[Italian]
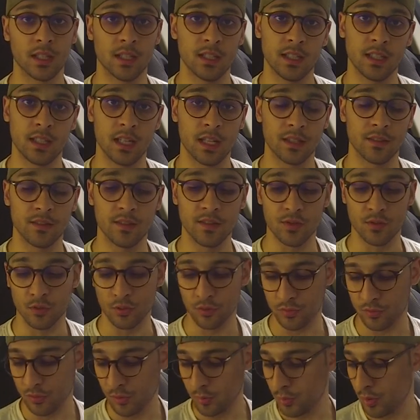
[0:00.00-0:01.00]
i led
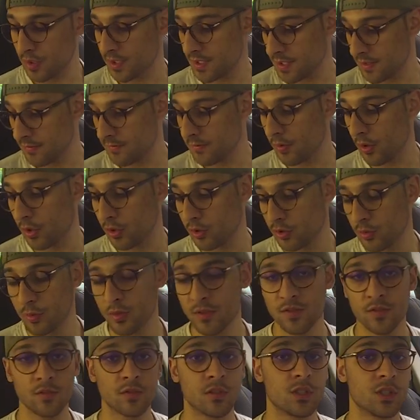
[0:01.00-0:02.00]
sotto poi se voglio
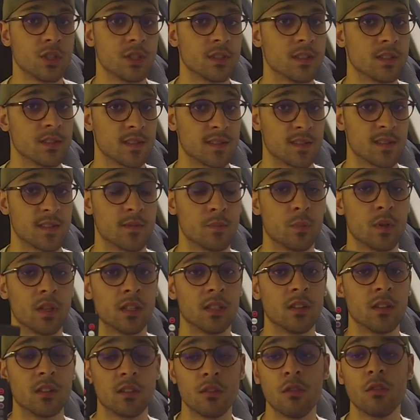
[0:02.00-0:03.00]
posso decidere se
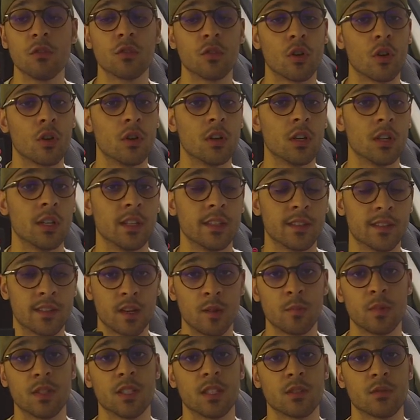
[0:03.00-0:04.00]
spegnerli o no
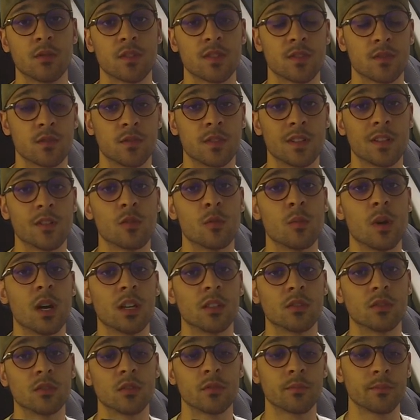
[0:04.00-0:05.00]
tramite questo
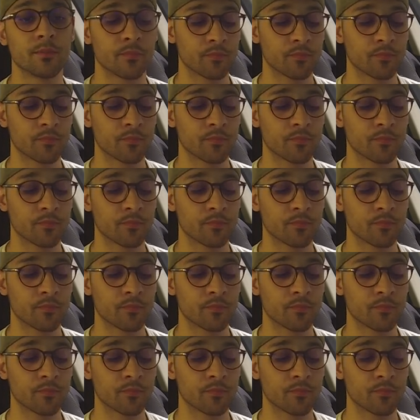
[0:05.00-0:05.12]
telecomando